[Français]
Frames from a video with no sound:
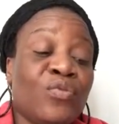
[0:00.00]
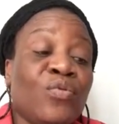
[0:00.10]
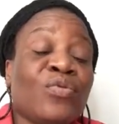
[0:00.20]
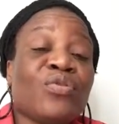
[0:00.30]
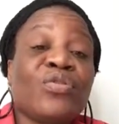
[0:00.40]

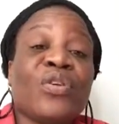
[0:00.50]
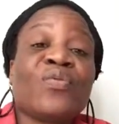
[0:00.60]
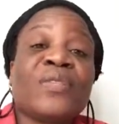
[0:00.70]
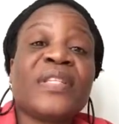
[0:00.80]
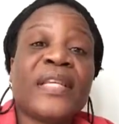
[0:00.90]
tous ceux
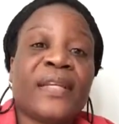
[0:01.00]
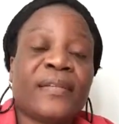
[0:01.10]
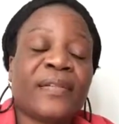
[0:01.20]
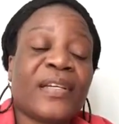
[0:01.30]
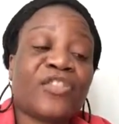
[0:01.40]
ou
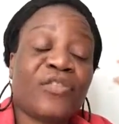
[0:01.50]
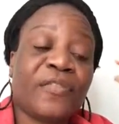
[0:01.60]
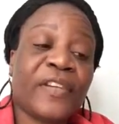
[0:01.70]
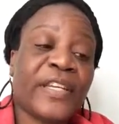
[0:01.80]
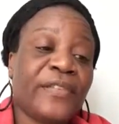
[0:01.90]
celles, quand je
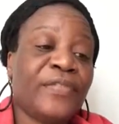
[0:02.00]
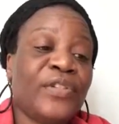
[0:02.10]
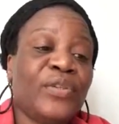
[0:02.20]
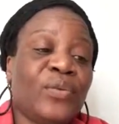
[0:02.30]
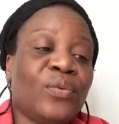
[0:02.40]
fais les
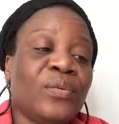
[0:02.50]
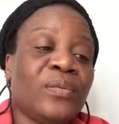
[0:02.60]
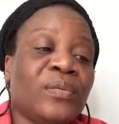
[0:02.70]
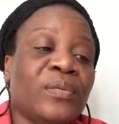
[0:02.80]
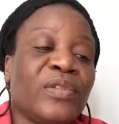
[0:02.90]
vidéos,
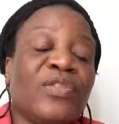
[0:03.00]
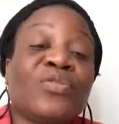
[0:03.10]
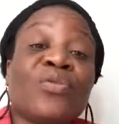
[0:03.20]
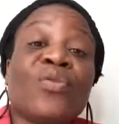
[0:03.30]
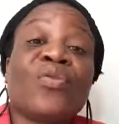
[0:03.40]
qui
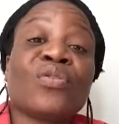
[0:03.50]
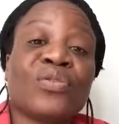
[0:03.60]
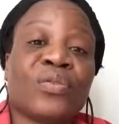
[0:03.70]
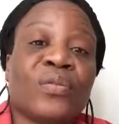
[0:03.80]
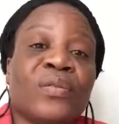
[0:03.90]
sont
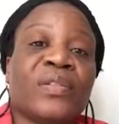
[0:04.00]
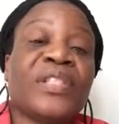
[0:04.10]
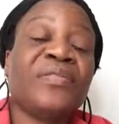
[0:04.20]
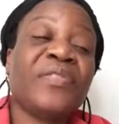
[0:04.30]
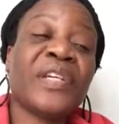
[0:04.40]
contre,
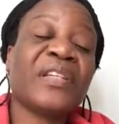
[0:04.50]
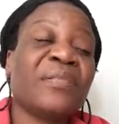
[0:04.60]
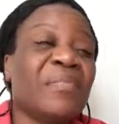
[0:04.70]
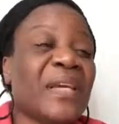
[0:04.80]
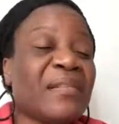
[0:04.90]
qui viennent
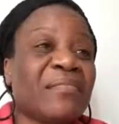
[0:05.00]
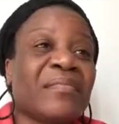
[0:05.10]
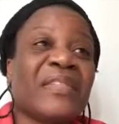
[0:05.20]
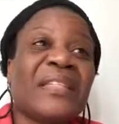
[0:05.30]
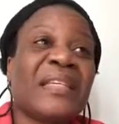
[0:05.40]
y mettre
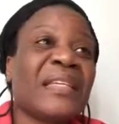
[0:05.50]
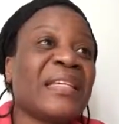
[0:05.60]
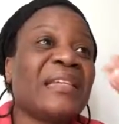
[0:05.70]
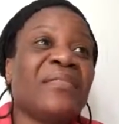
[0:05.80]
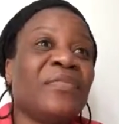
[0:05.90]
ce
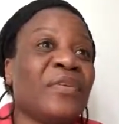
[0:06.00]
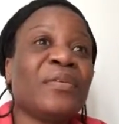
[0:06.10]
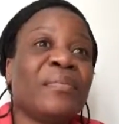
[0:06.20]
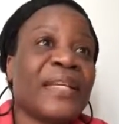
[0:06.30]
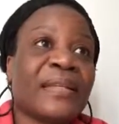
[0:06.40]
qu'ils
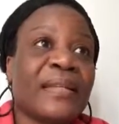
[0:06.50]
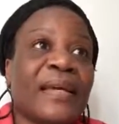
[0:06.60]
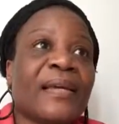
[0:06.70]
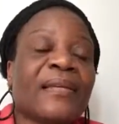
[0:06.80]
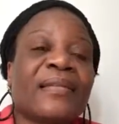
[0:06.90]
veulent mettre
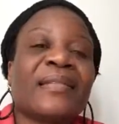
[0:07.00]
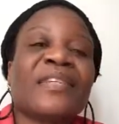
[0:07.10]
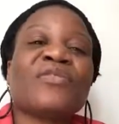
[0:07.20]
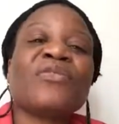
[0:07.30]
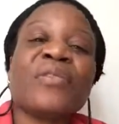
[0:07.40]
là.
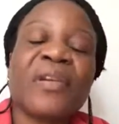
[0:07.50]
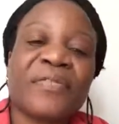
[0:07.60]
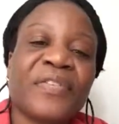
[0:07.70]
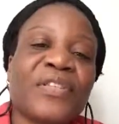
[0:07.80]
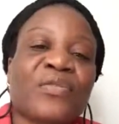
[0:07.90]
C'est sur
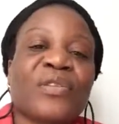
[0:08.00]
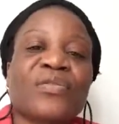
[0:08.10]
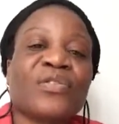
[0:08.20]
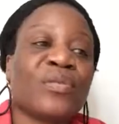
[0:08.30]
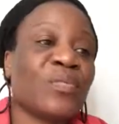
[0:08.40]
leur vie ils sont en
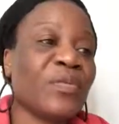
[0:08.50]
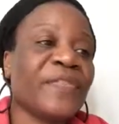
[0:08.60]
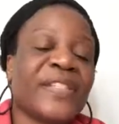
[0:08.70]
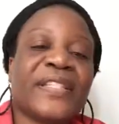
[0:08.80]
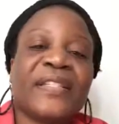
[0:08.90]
train de
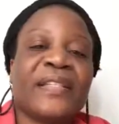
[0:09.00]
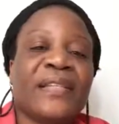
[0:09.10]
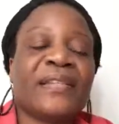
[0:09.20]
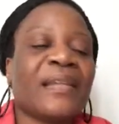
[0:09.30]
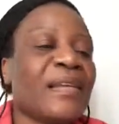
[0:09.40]

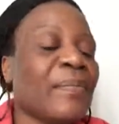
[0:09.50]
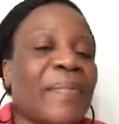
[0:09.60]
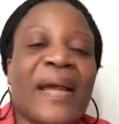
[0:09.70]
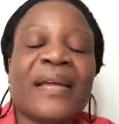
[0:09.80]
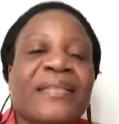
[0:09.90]
prophétiser. Ce n'est
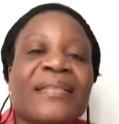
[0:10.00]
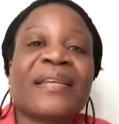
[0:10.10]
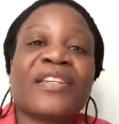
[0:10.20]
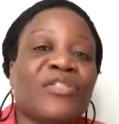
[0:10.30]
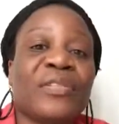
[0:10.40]
pas
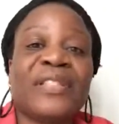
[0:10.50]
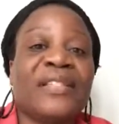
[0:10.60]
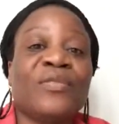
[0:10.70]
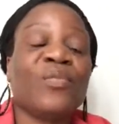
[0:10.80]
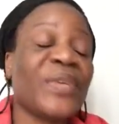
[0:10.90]
ce que je
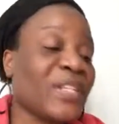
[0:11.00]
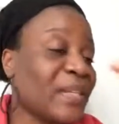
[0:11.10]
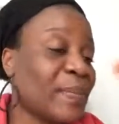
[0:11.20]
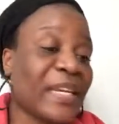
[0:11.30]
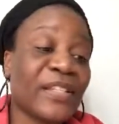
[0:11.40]
dis ou bien
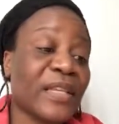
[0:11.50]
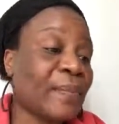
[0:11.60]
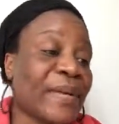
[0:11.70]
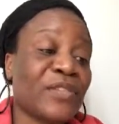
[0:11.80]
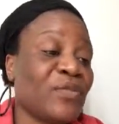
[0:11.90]
ce
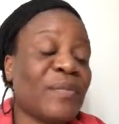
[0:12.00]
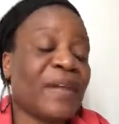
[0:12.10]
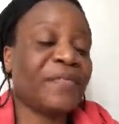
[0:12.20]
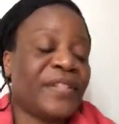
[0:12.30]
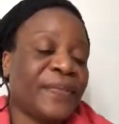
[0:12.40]
n'est pas sur
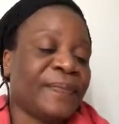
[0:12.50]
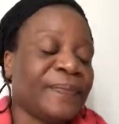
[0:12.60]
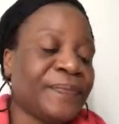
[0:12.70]
ma vie.